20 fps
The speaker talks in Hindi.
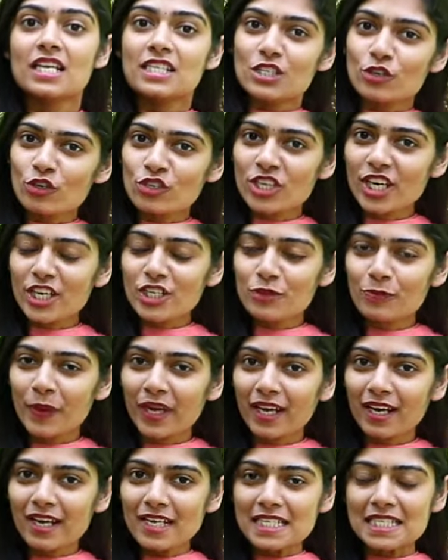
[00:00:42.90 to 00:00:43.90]
सो चेंज
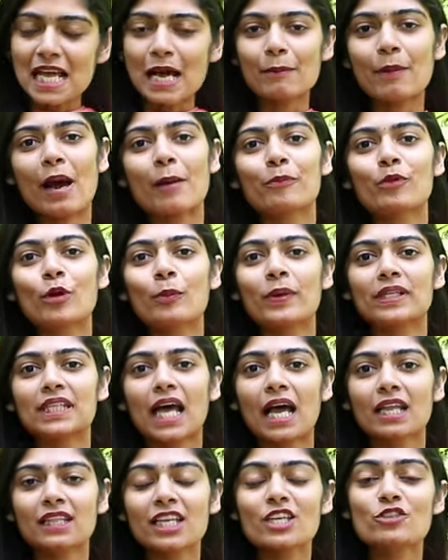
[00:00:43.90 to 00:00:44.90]
मेकर्स हम आपको
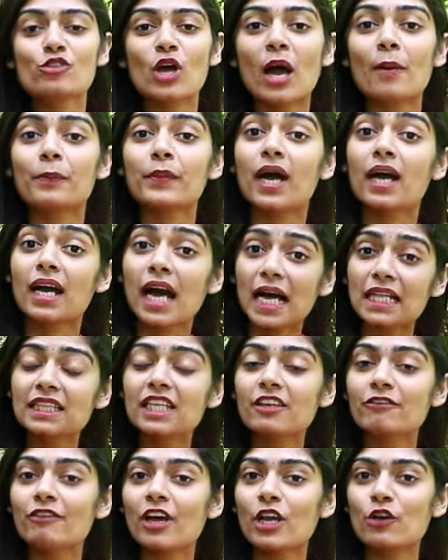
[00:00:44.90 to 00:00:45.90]
बता दें जो आपका
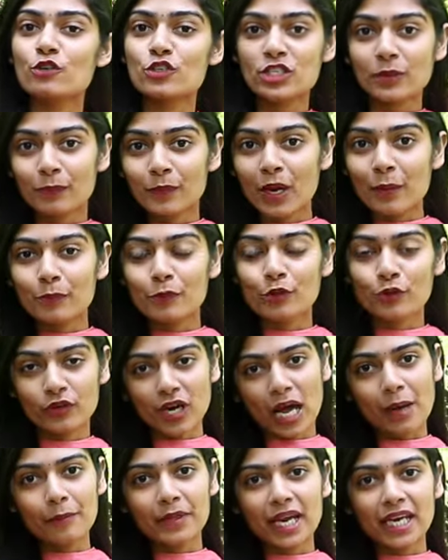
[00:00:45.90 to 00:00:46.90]
गांधी फेलोशिप का
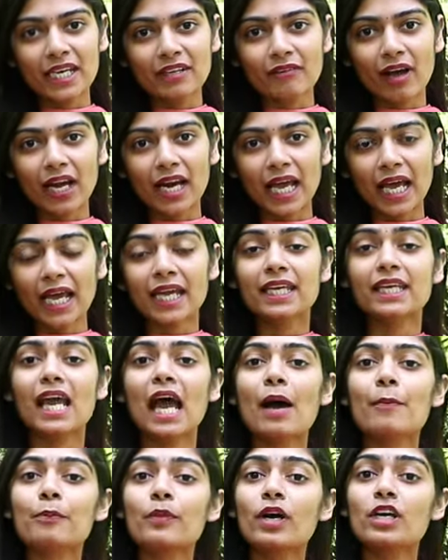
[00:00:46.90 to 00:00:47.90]
प्रोग्राम रहने वाला है ये
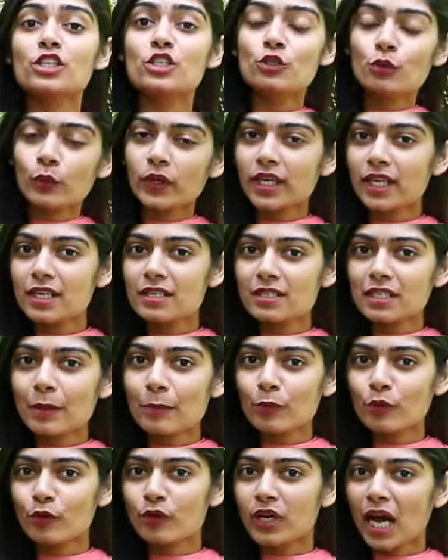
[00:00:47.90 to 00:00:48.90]
आपका टू इयर्स का
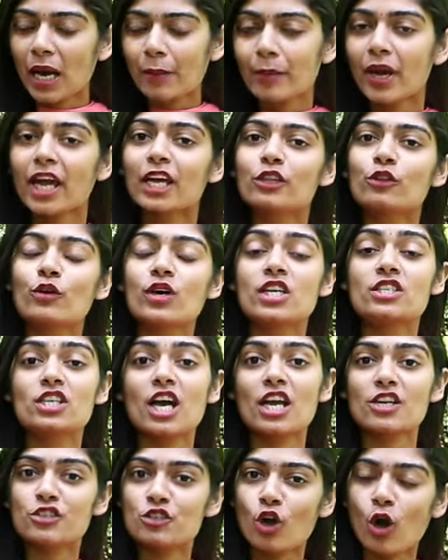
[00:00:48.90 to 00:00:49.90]
प्रोग्राम है
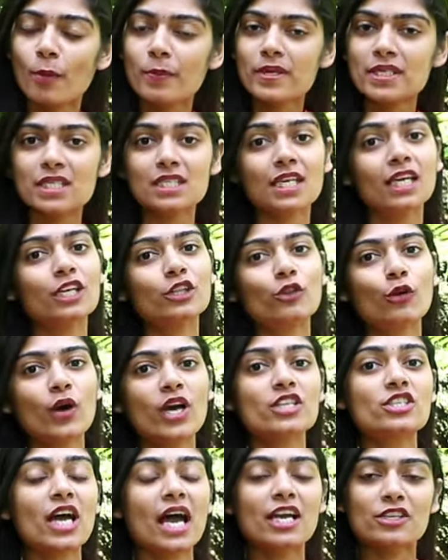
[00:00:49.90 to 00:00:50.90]
2024 से
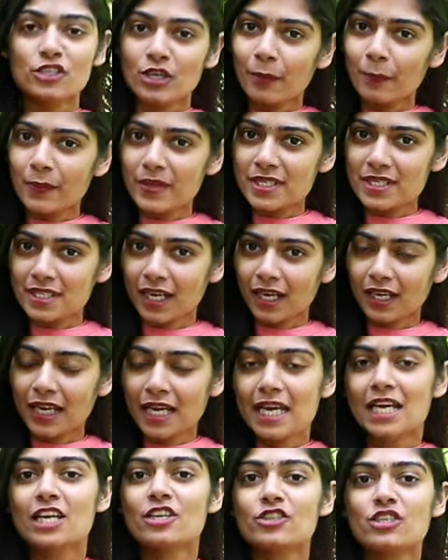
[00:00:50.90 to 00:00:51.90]
2026 तक
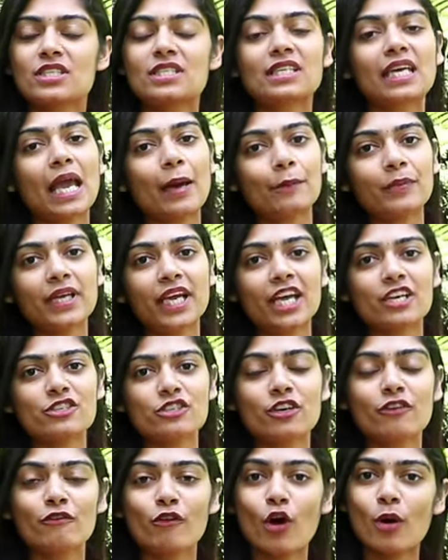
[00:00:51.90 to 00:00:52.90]
जिसके
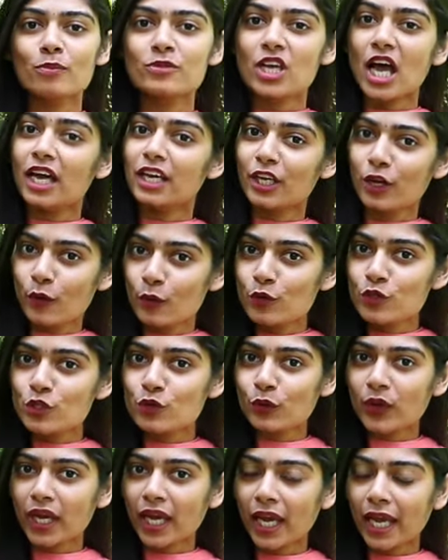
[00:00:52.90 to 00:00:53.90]
एप्लीकेशन फॉर्म जारी हो
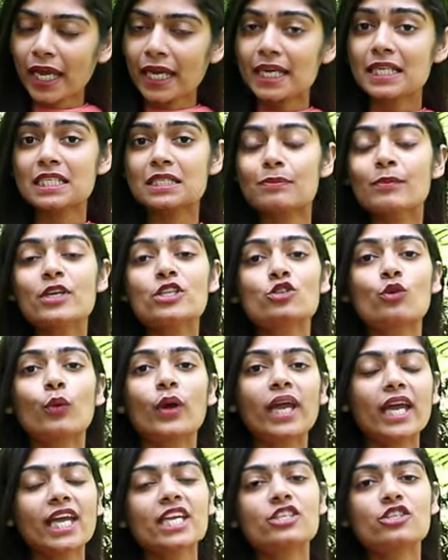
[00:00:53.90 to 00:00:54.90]
चुके हैं इसमें जो
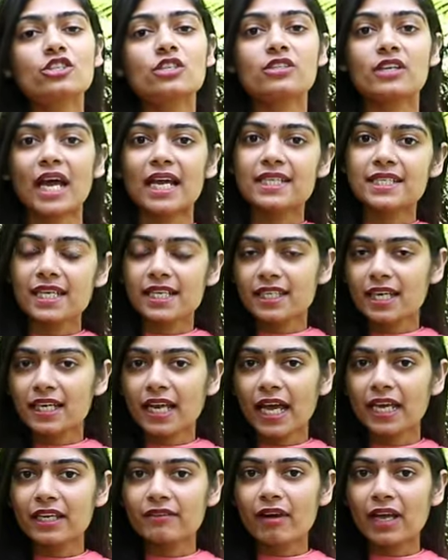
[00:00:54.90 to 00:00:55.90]
एज क्राइटेरिया
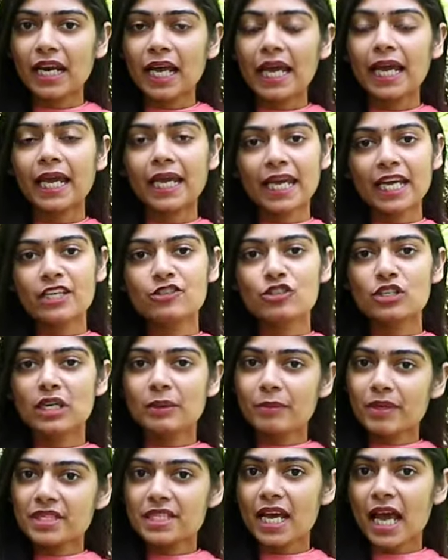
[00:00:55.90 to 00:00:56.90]
रहने वाला है एज
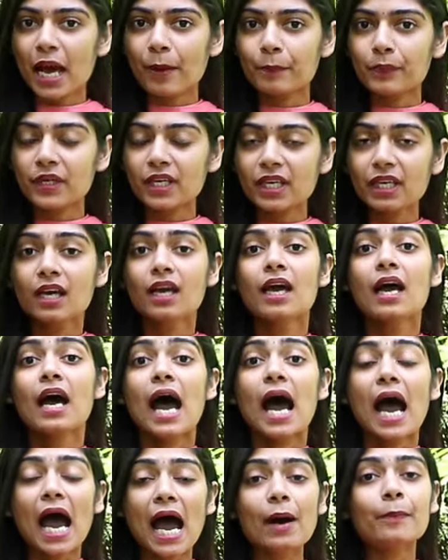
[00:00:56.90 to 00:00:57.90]
लिमिट है आपकी
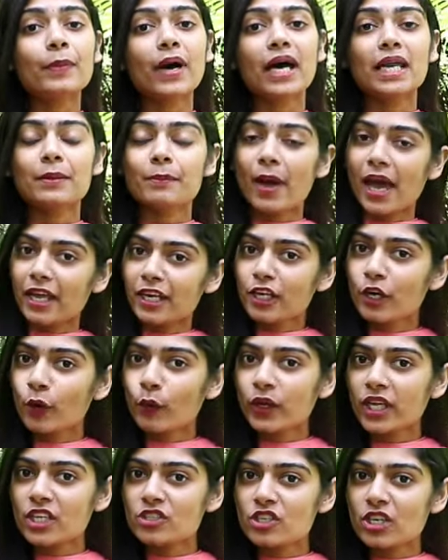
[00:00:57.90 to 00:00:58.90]
आप अनमेरिड
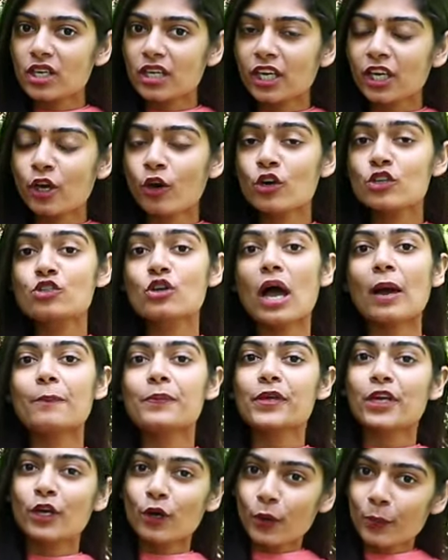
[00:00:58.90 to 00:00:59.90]
होने चाहिए और जो
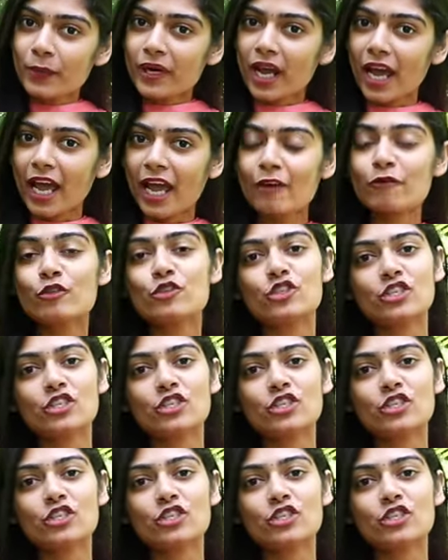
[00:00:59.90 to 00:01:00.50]
आपकी उम्र है वो